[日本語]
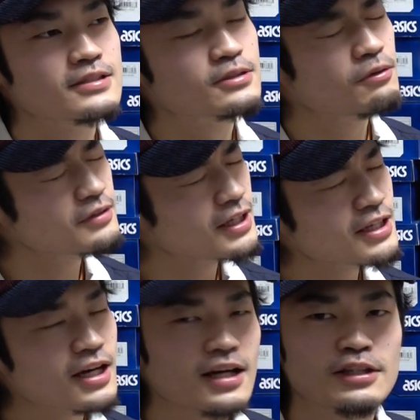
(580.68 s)
そんな
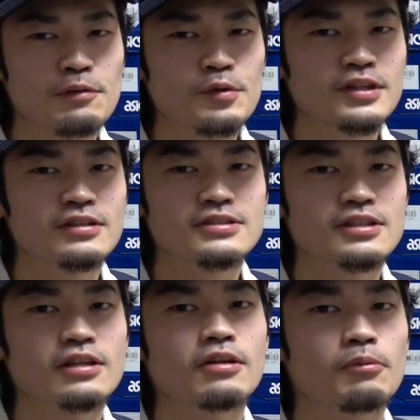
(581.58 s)
にかなと思ったんです
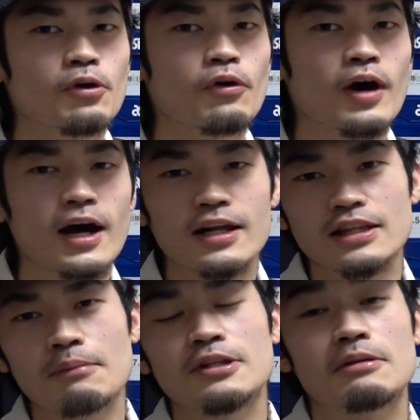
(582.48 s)
けれども、
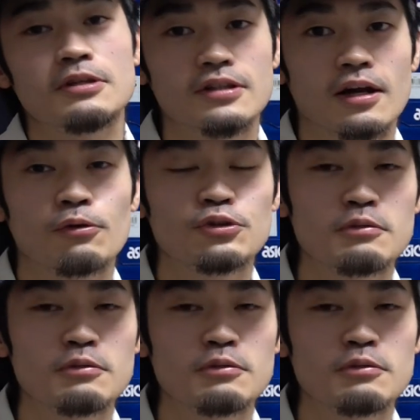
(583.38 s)
改めて見たら本当